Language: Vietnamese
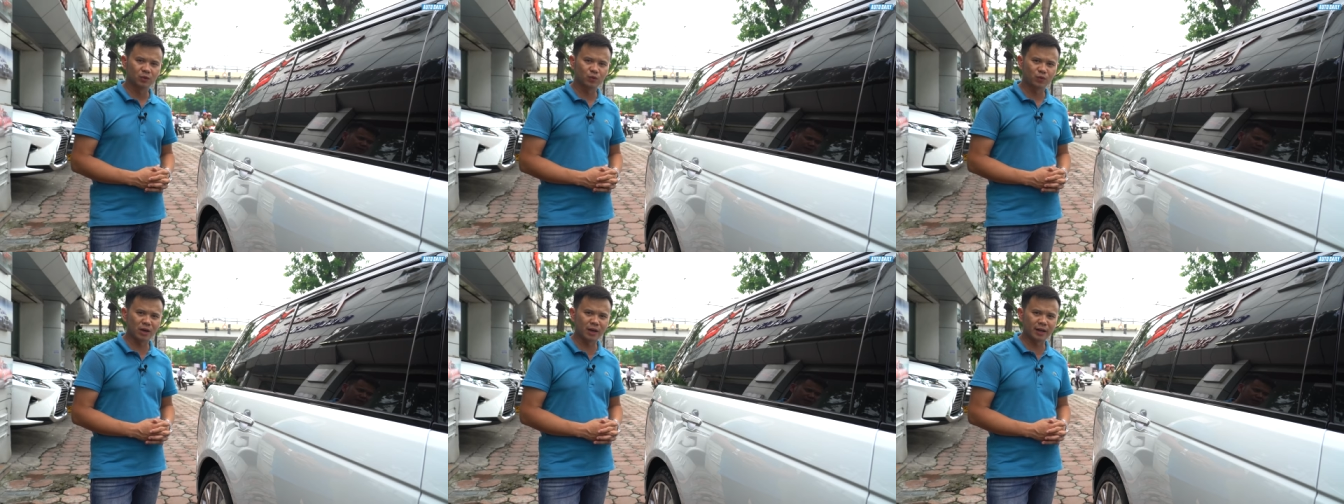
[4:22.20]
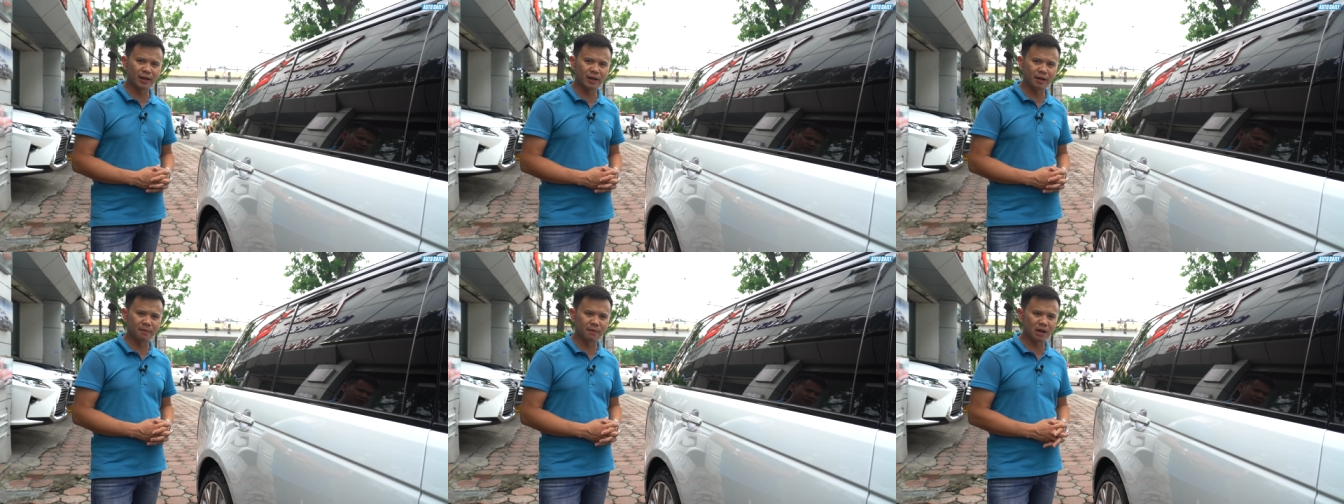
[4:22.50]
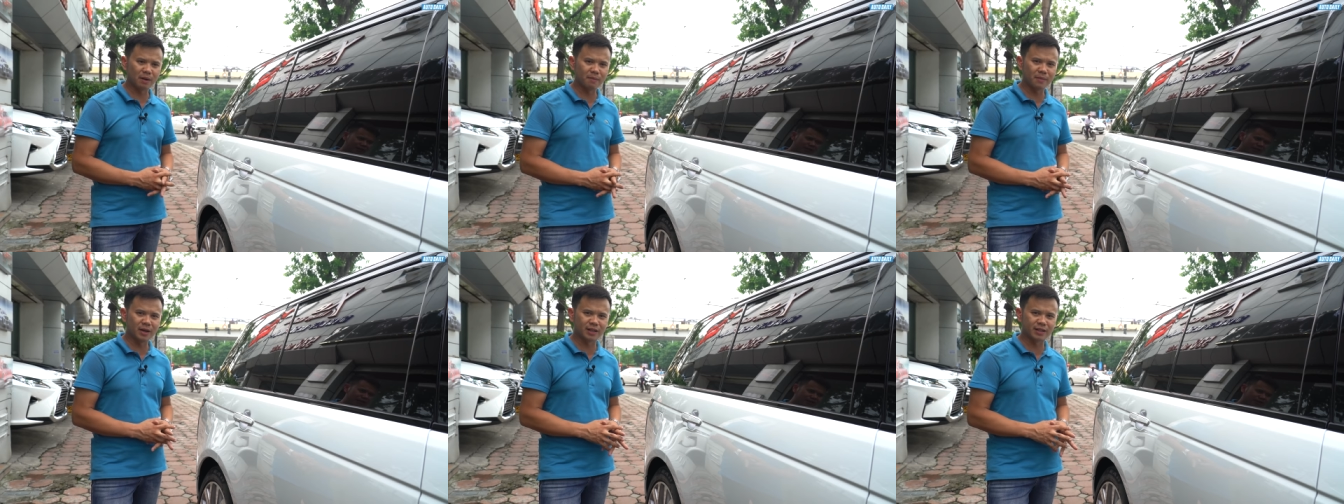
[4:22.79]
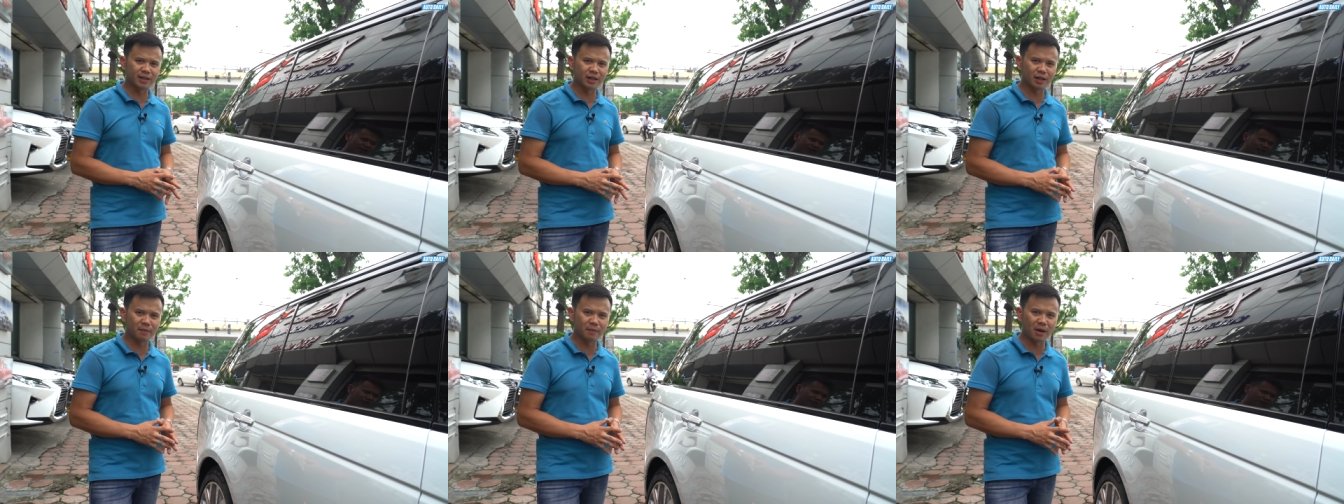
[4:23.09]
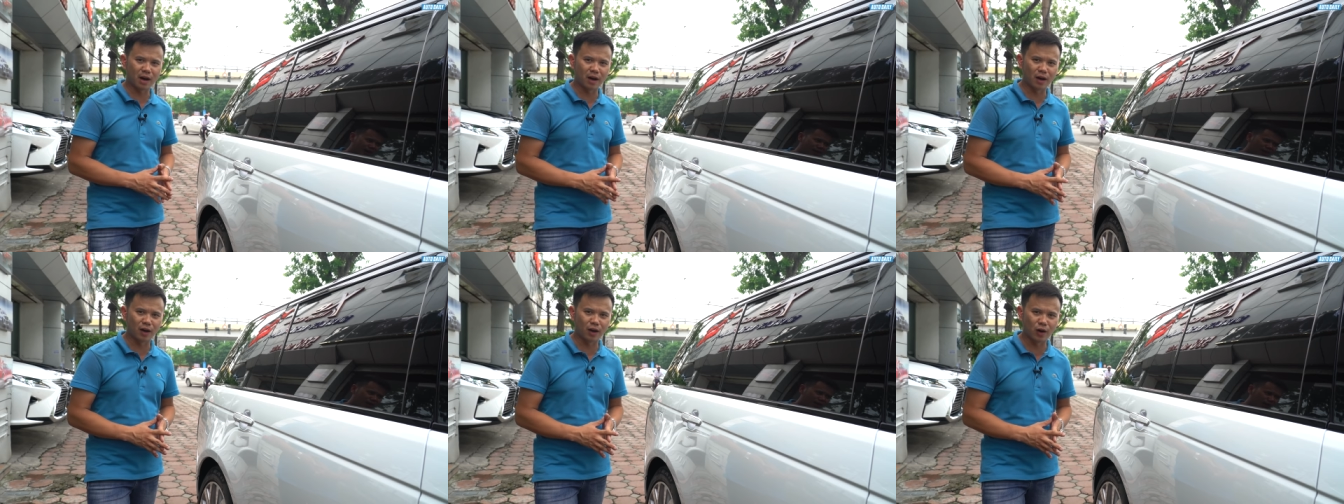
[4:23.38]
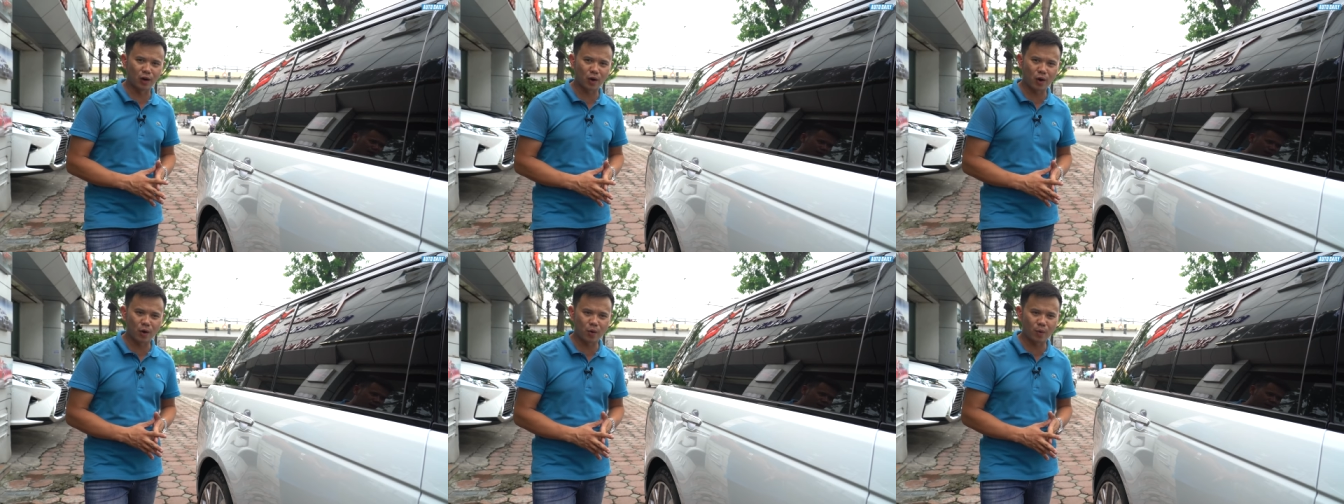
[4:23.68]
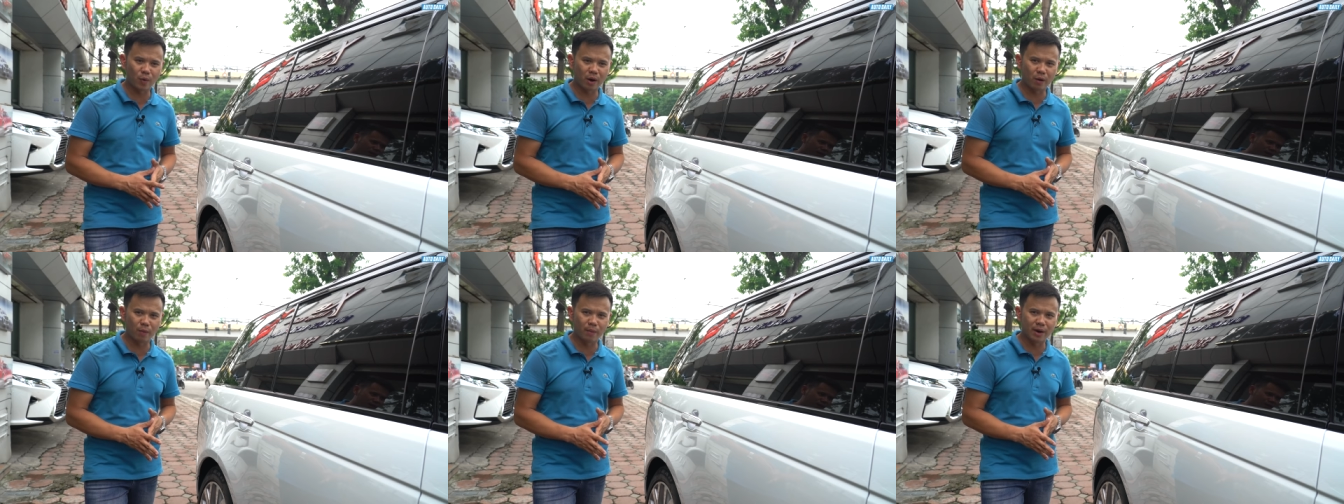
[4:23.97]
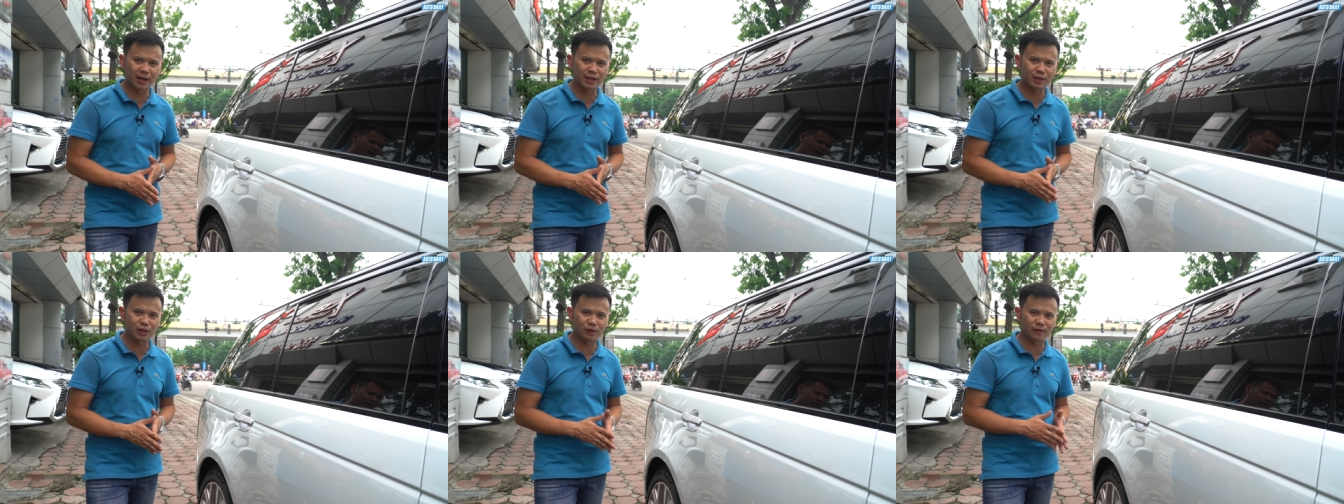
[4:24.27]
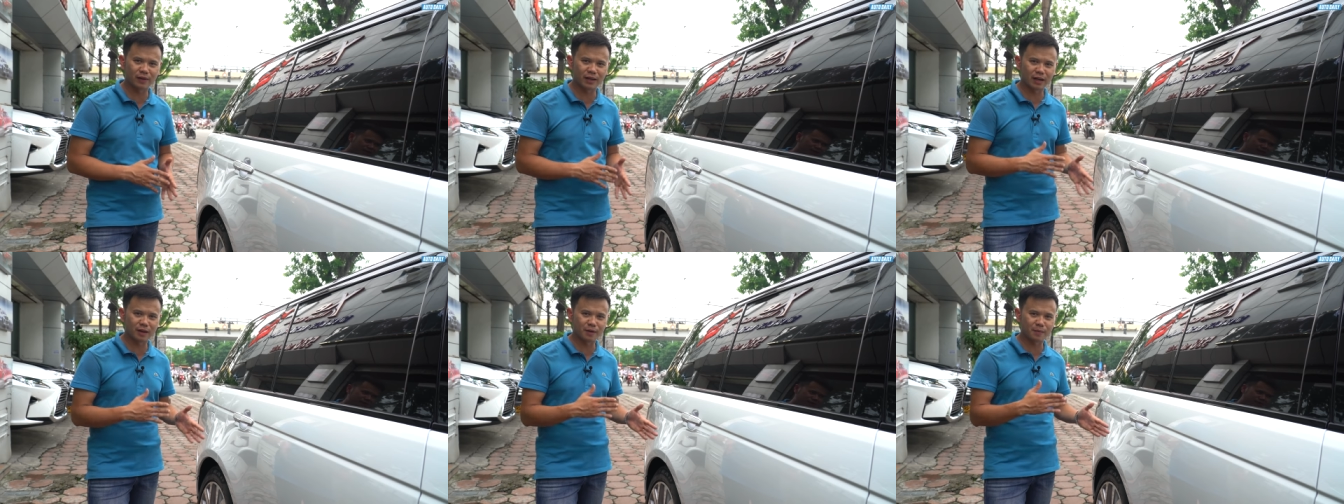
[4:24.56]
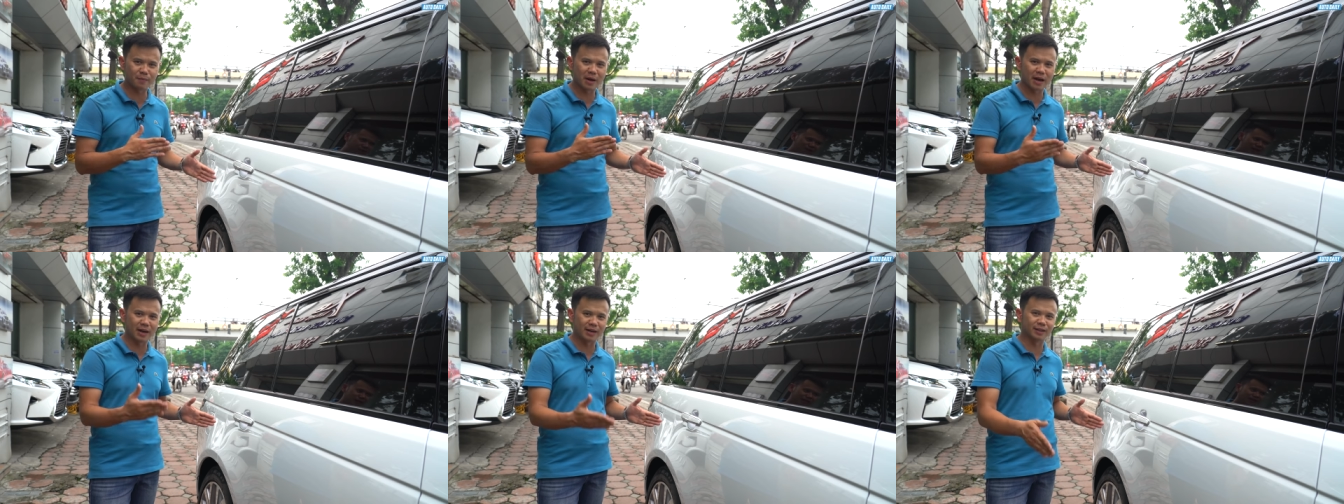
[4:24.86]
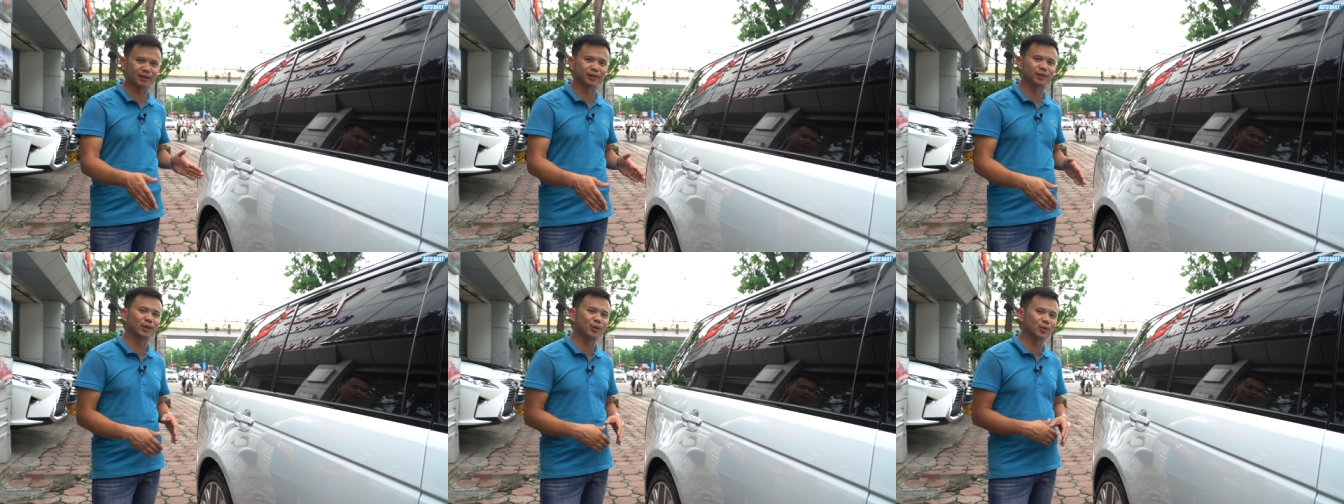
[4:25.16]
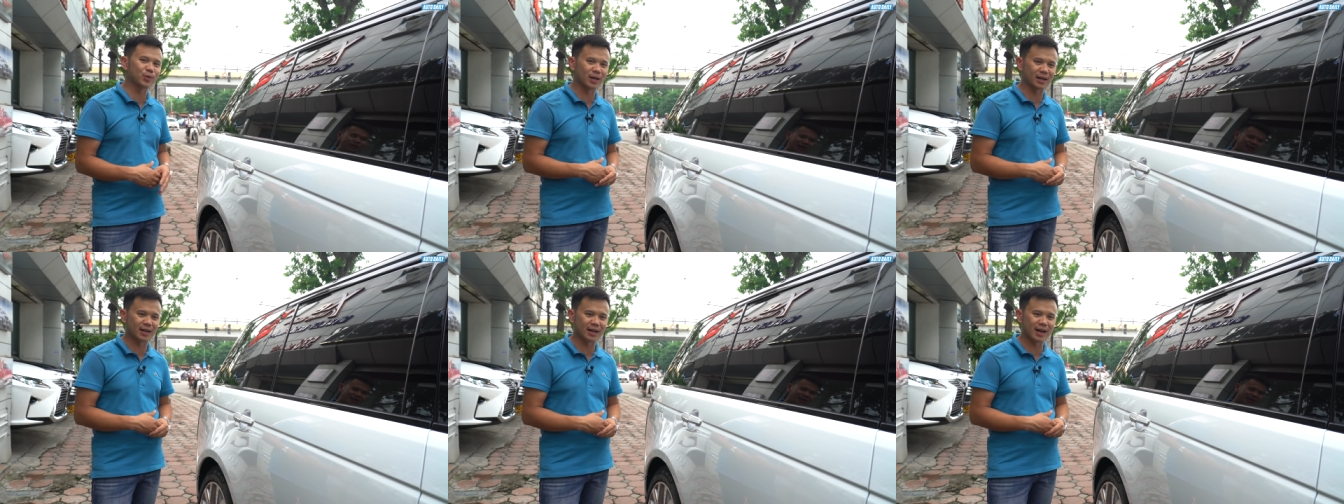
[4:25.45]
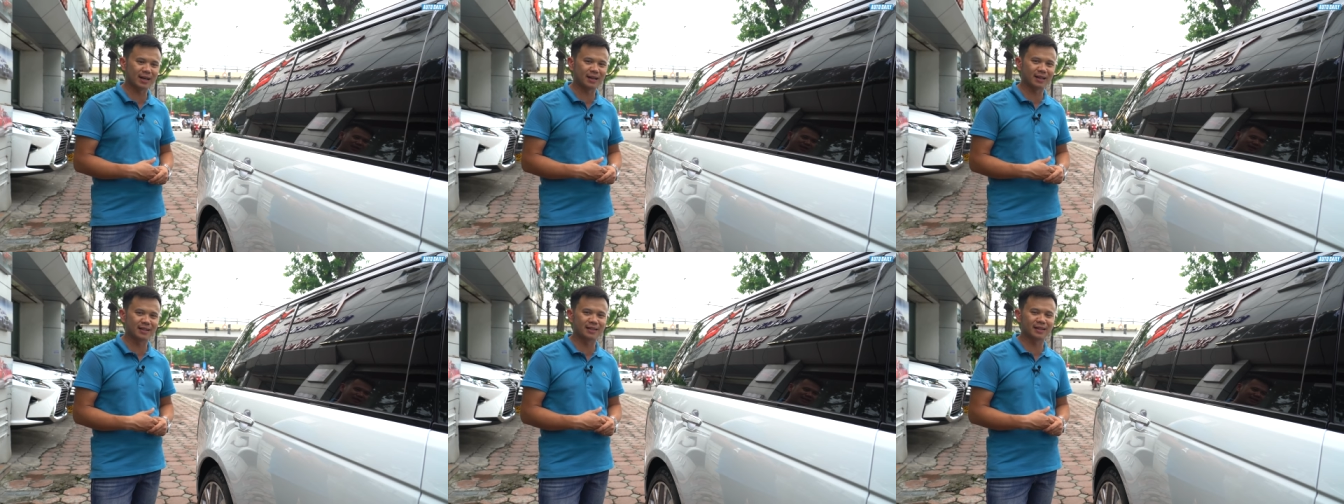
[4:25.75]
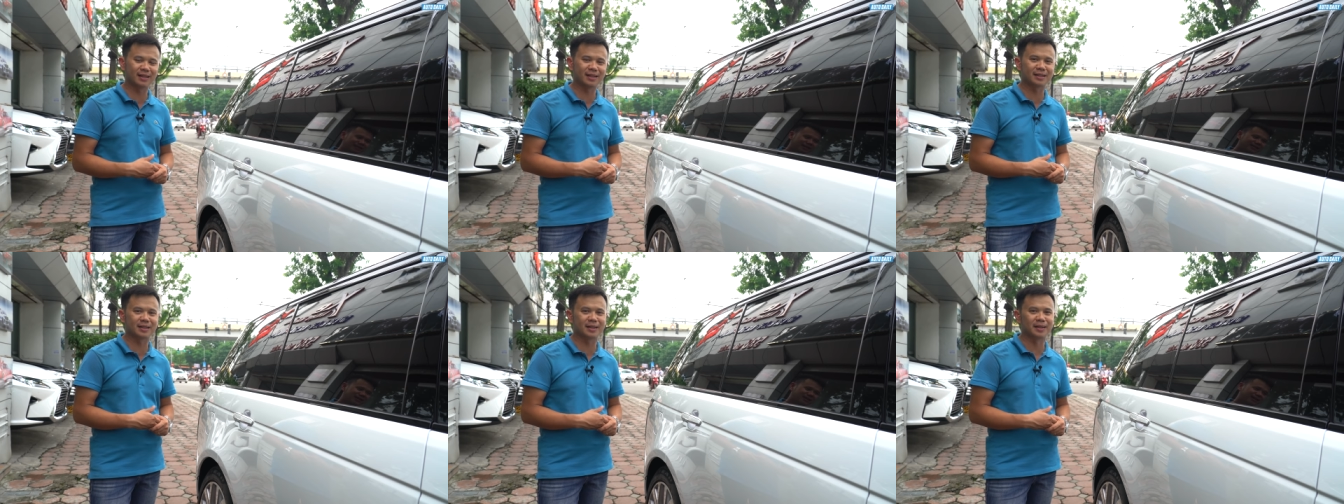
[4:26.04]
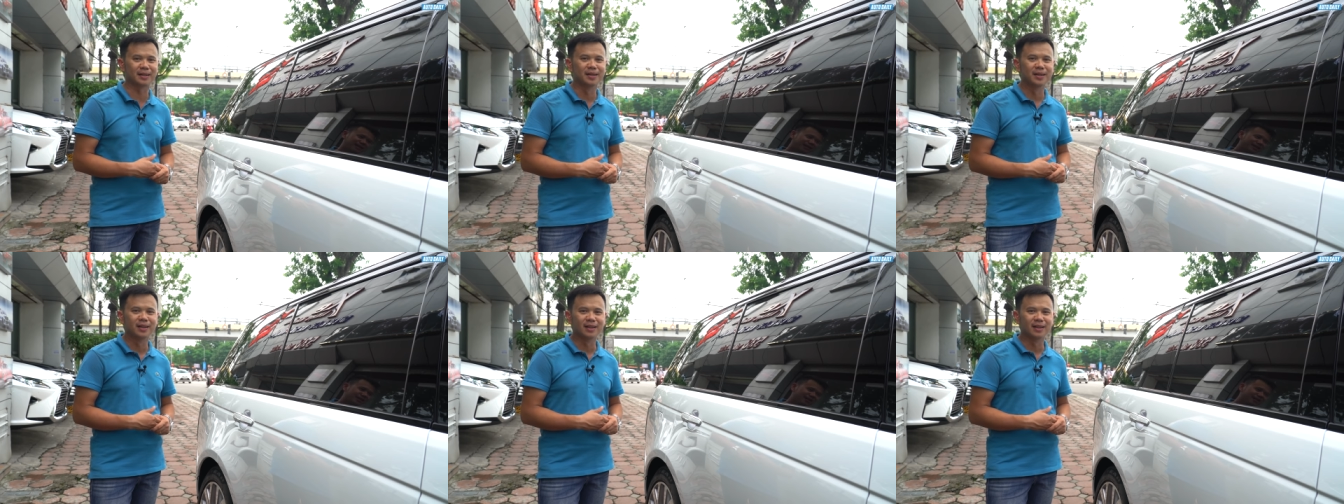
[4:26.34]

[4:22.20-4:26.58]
và vâng, cái điểm khác biệt trên cái bảng long Bay so với các bản tiêu chuẩn khác đấy chính là gì?